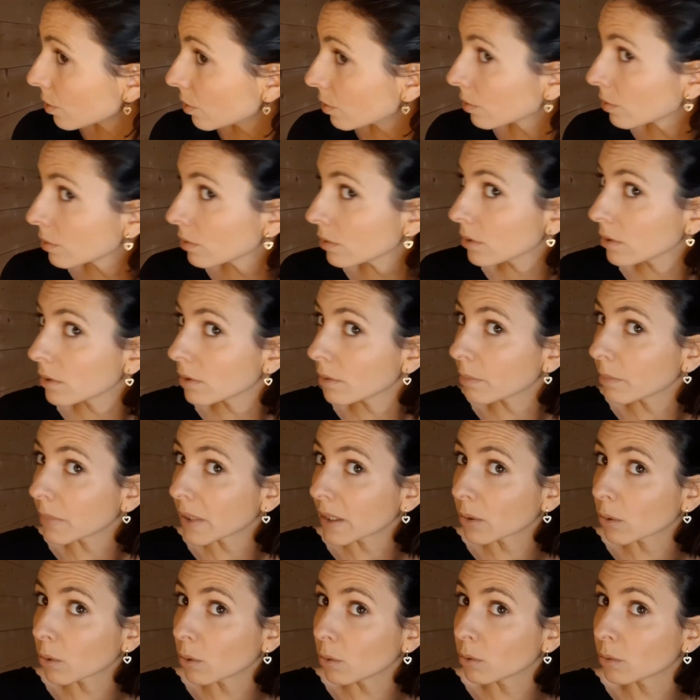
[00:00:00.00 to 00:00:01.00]
secondes,
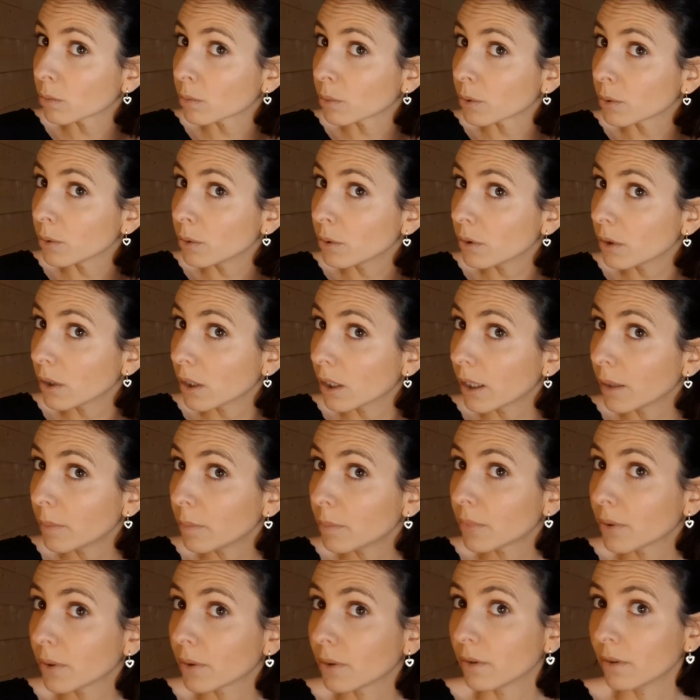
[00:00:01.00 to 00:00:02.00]
pas trop non plus,
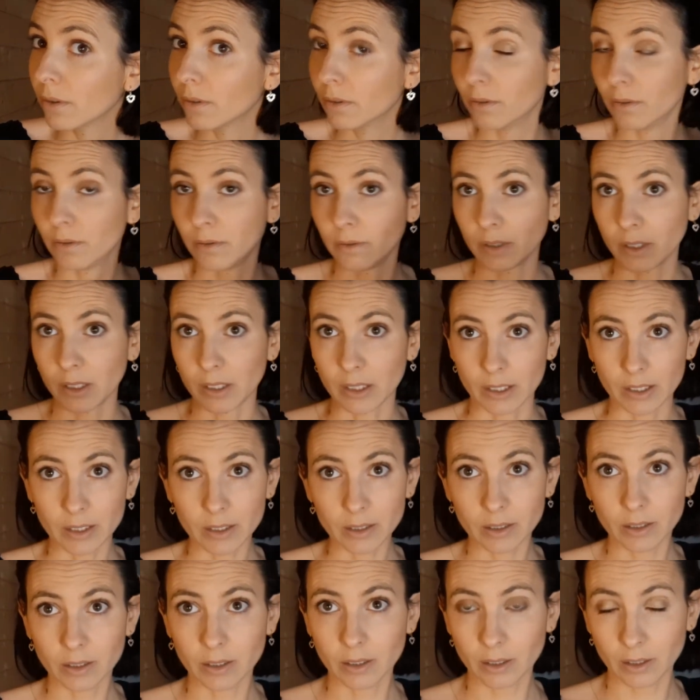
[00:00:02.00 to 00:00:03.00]
hop, voilà.